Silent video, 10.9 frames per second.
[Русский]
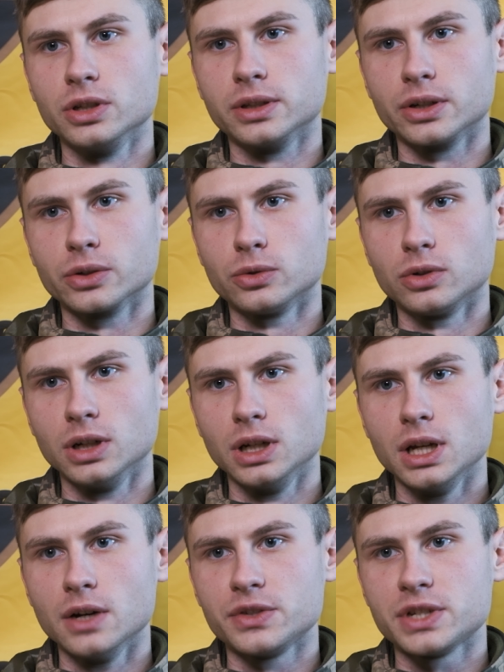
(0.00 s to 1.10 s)
ТРО,
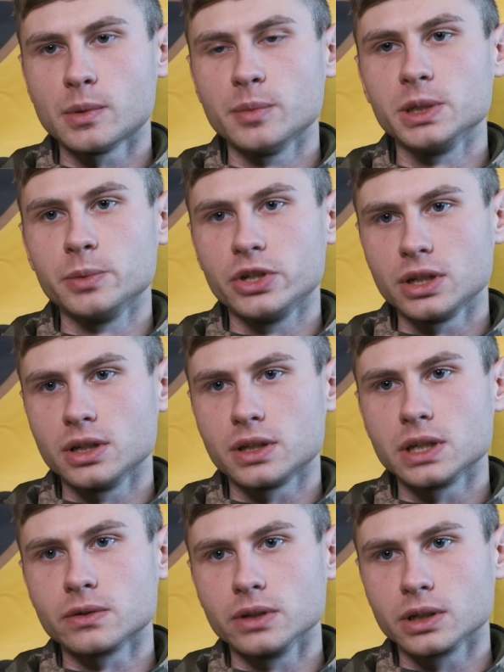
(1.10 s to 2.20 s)
всем обеспечения,
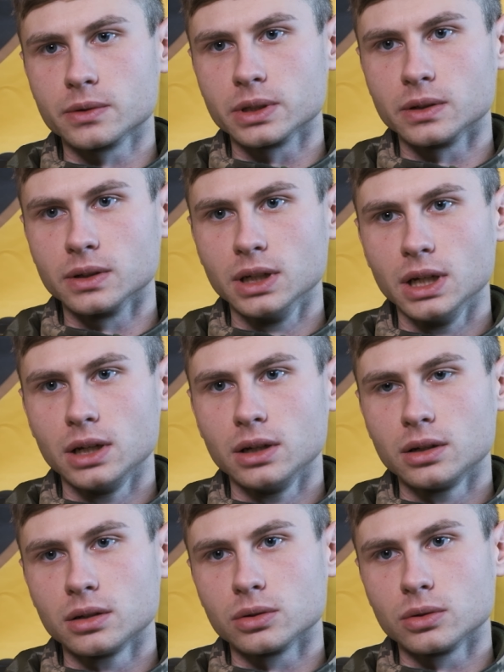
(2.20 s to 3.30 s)
естественно, не хватало.
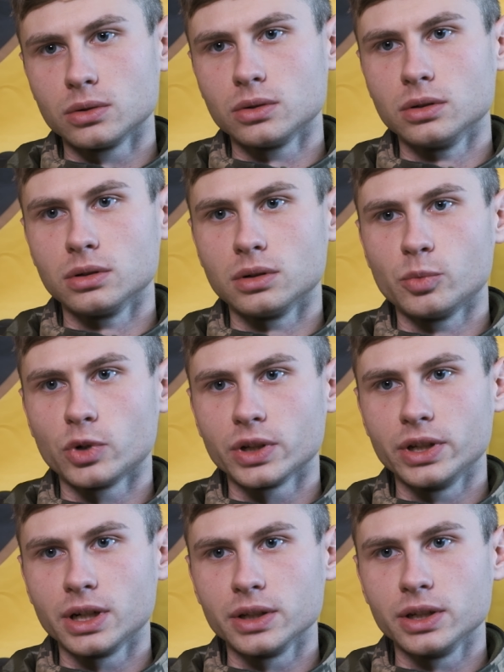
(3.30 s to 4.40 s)
Но
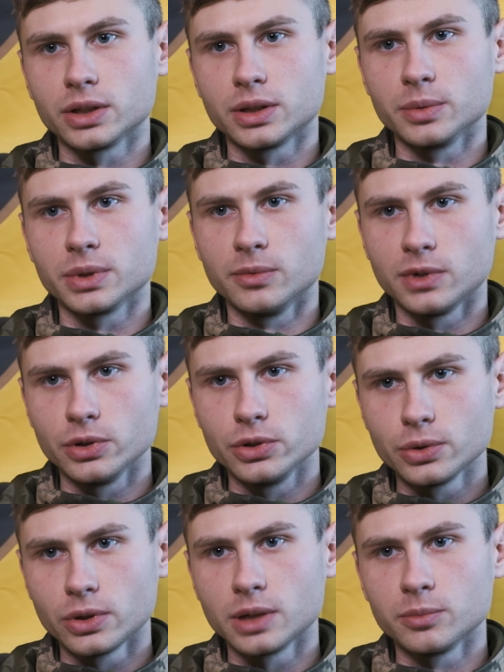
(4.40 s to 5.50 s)
благодаря некоторым там
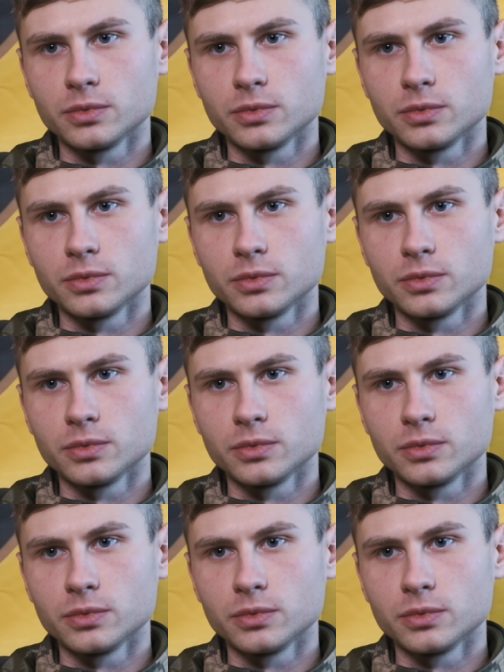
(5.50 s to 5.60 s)
волонтерам,